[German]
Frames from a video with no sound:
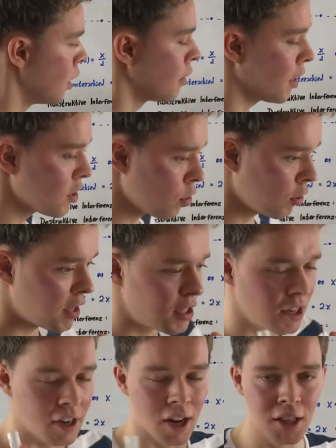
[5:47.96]
Das ist noch ein
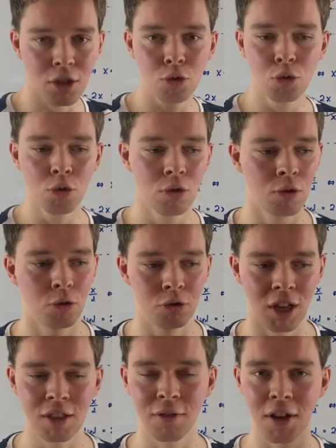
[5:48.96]
kleines Teil dazu
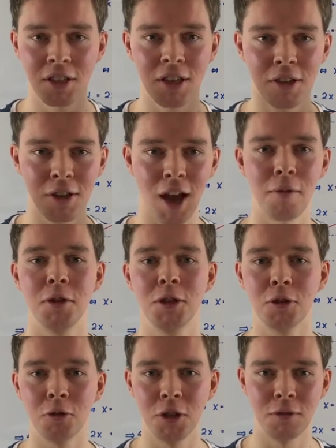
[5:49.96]
und das war es dann
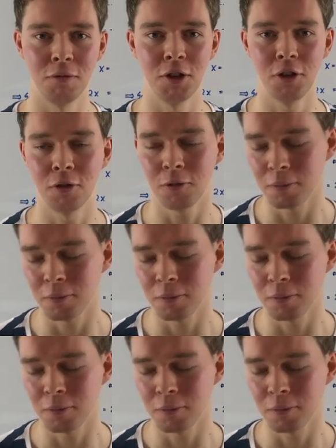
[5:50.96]
damit zu diesem Video.